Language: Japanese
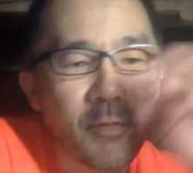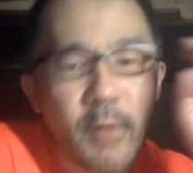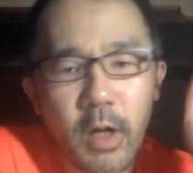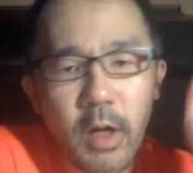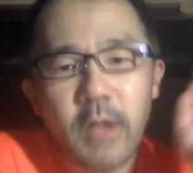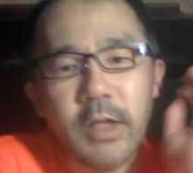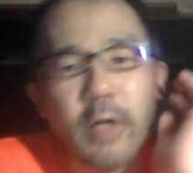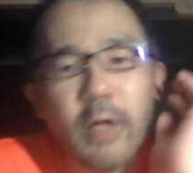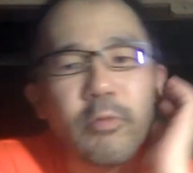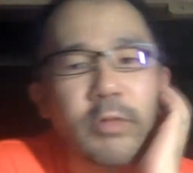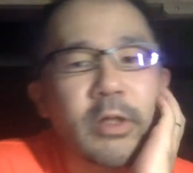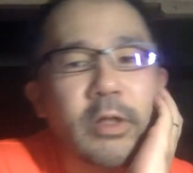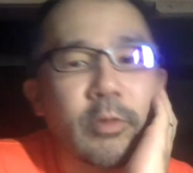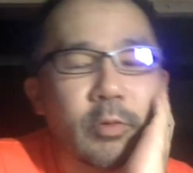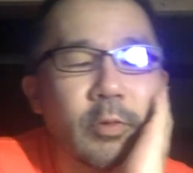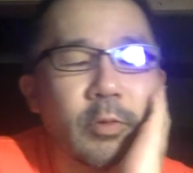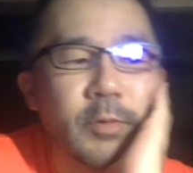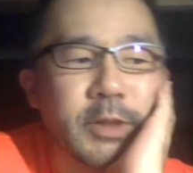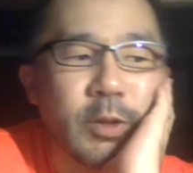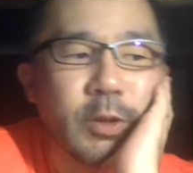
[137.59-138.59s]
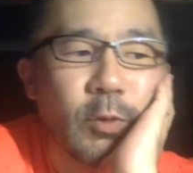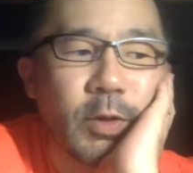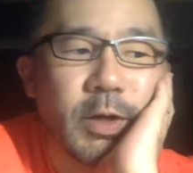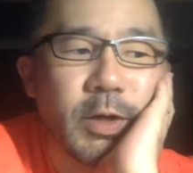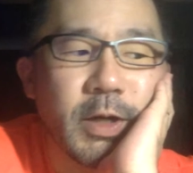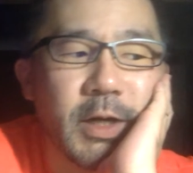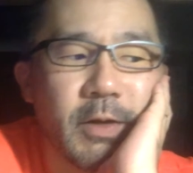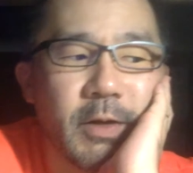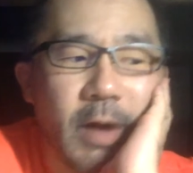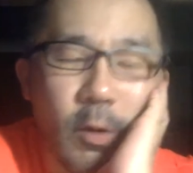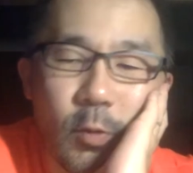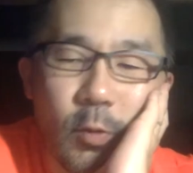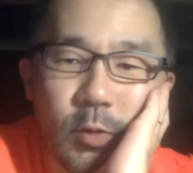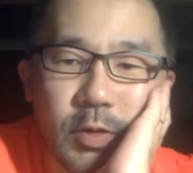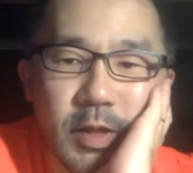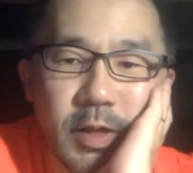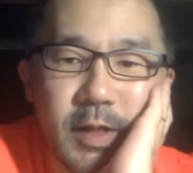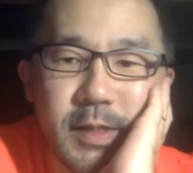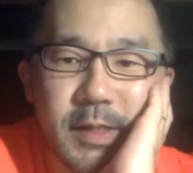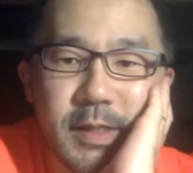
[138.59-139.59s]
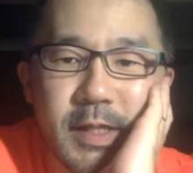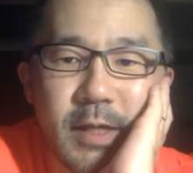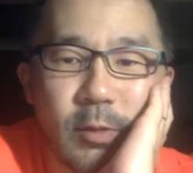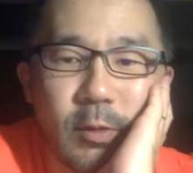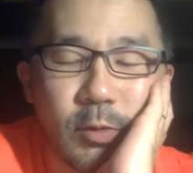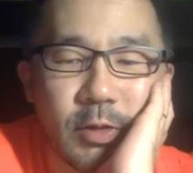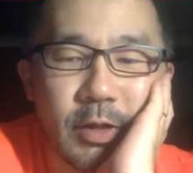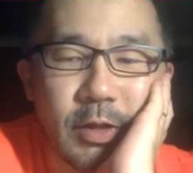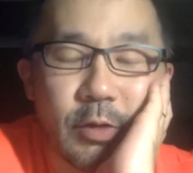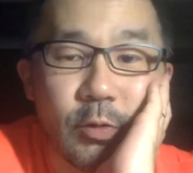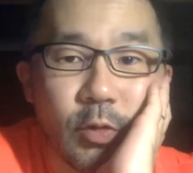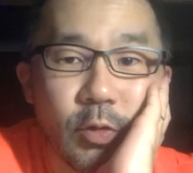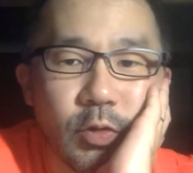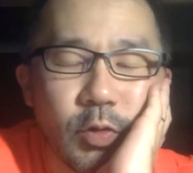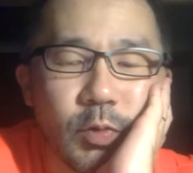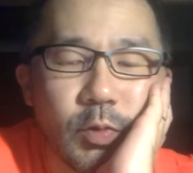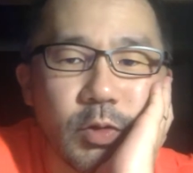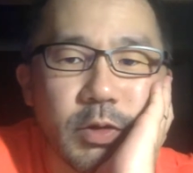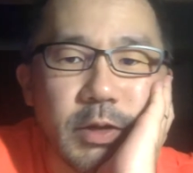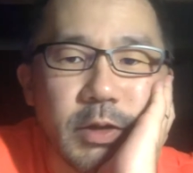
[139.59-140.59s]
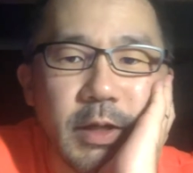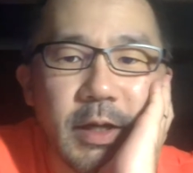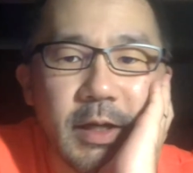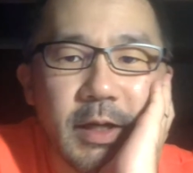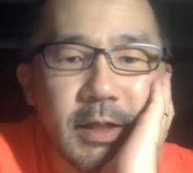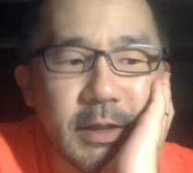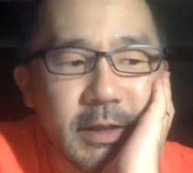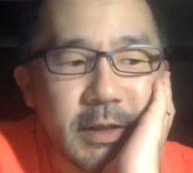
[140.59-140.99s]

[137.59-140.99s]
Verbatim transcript: あ、なるほど、なるほど。じゃあこれからは王天せいろって言おうと思ってね、